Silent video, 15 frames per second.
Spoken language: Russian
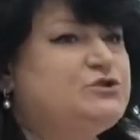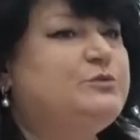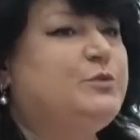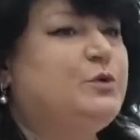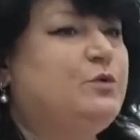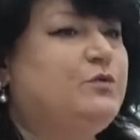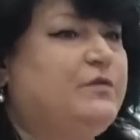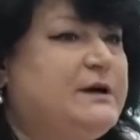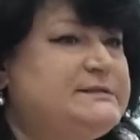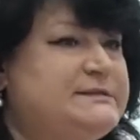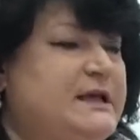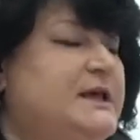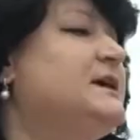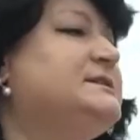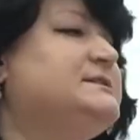чтобы у
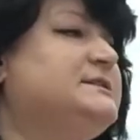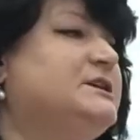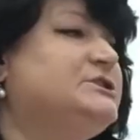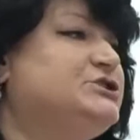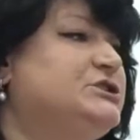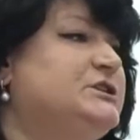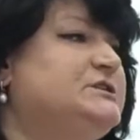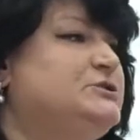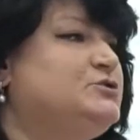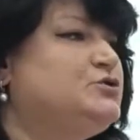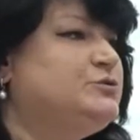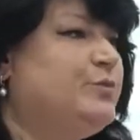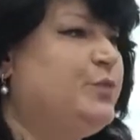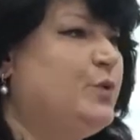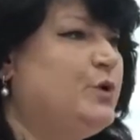вас сложилось
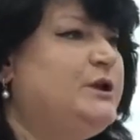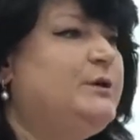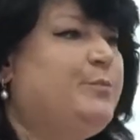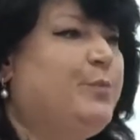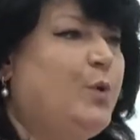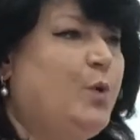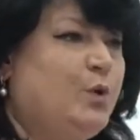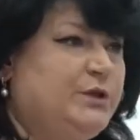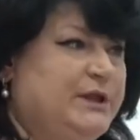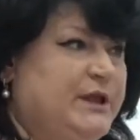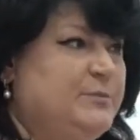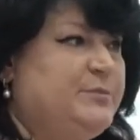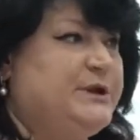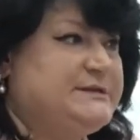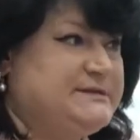уже более
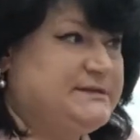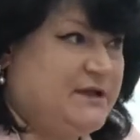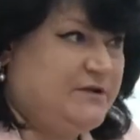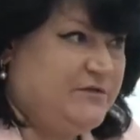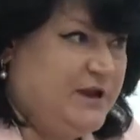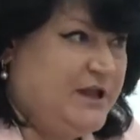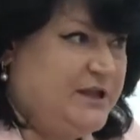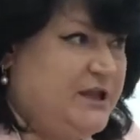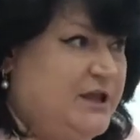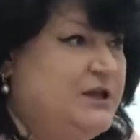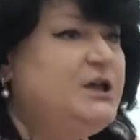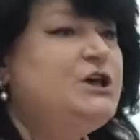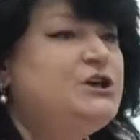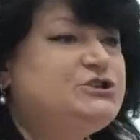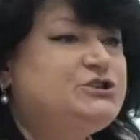полное
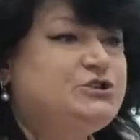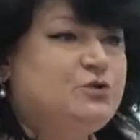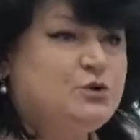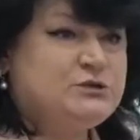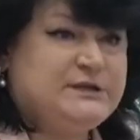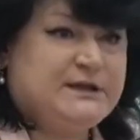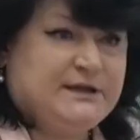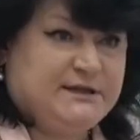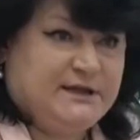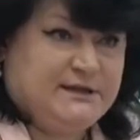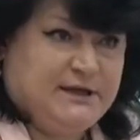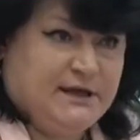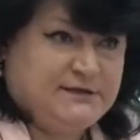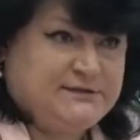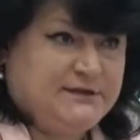представление, что
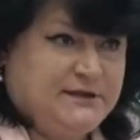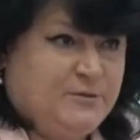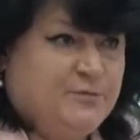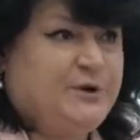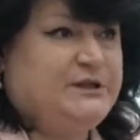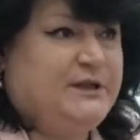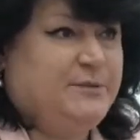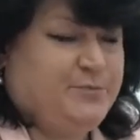законодатель нам